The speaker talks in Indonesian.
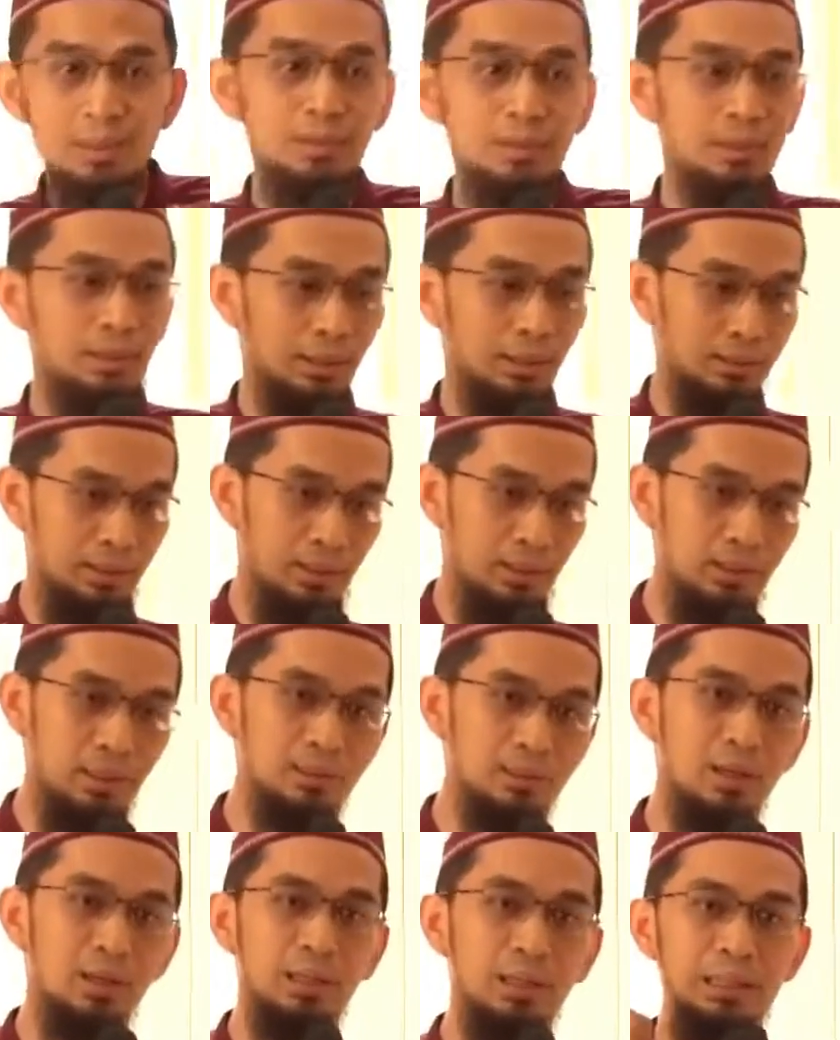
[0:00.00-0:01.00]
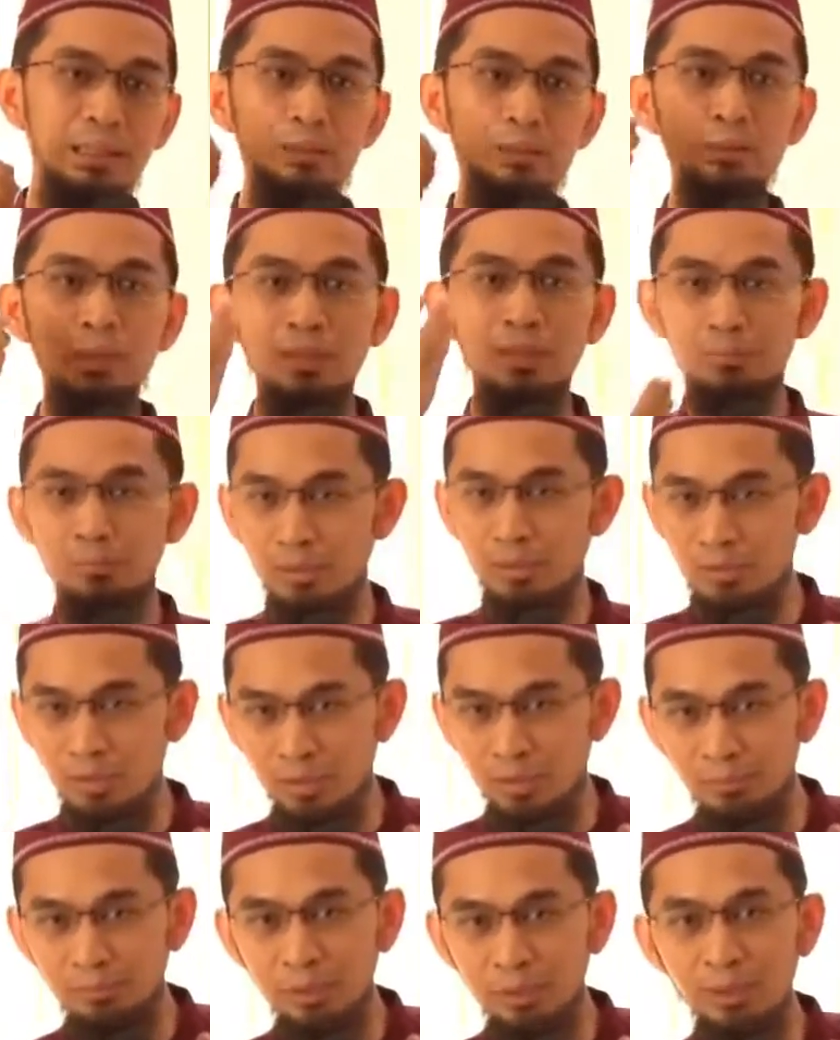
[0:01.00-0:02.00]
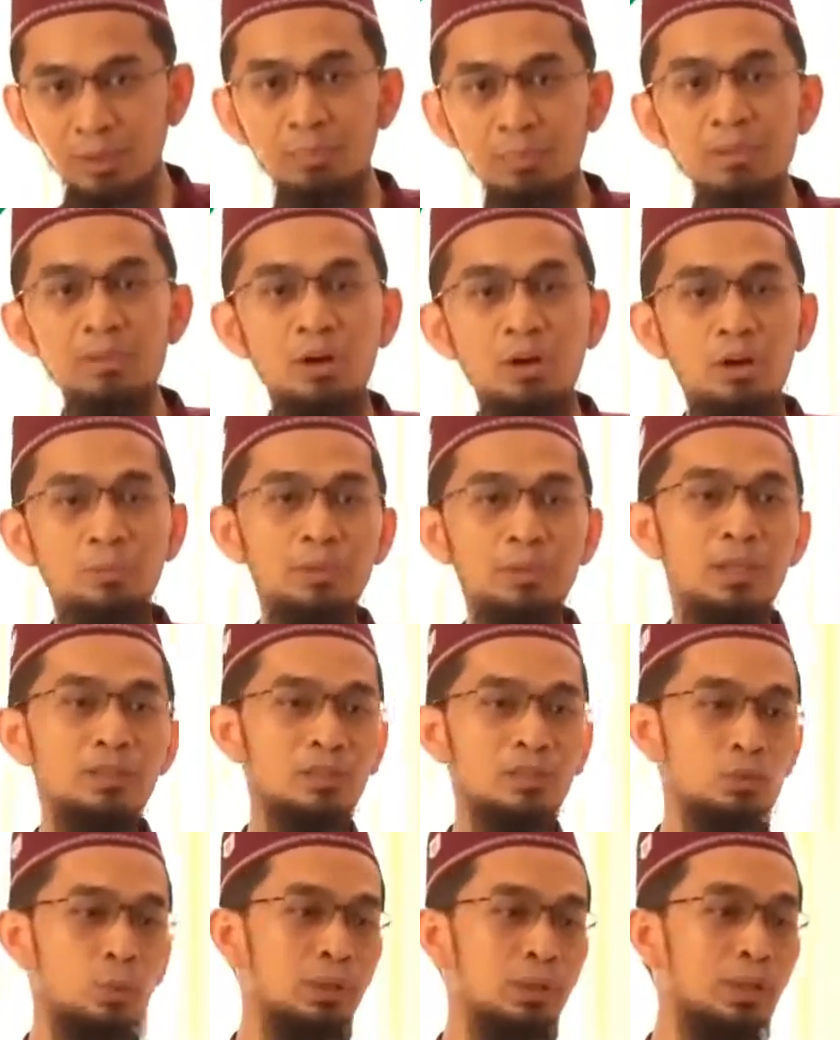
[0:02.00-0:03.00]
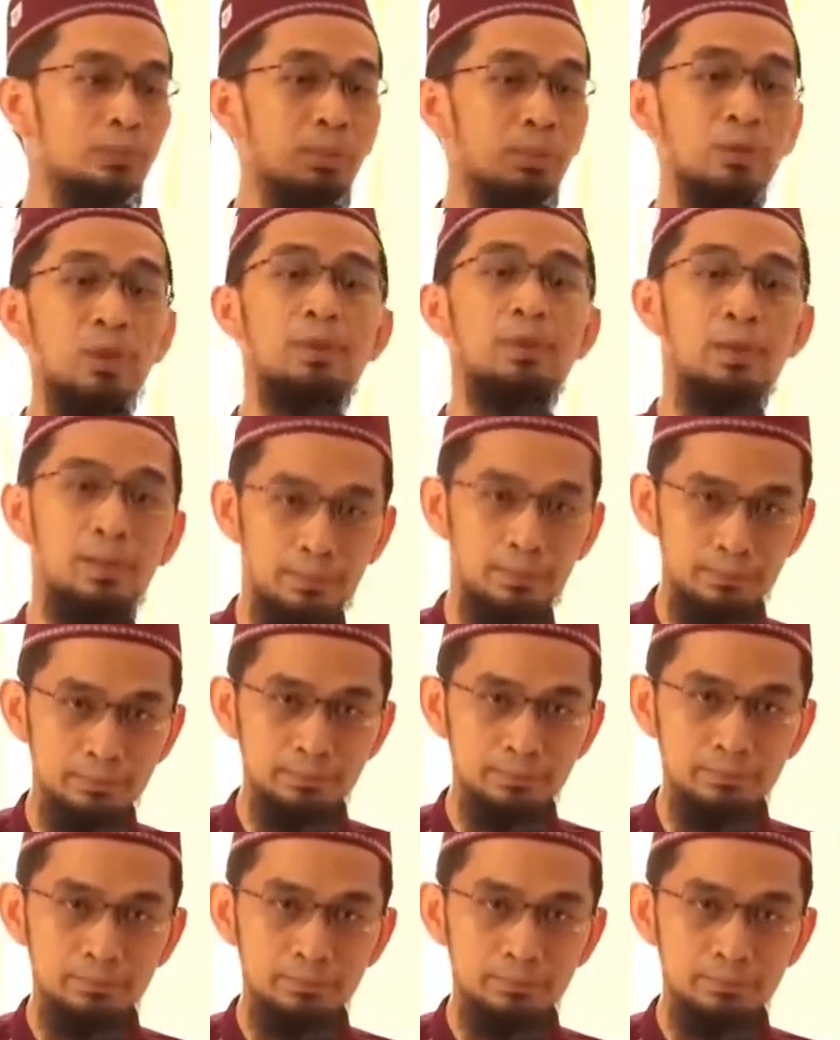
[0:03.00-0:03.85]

Jadi kadang-kadang kita keliru dalam bersikap karena menjawab tidak sesuai dengan pertanyaan.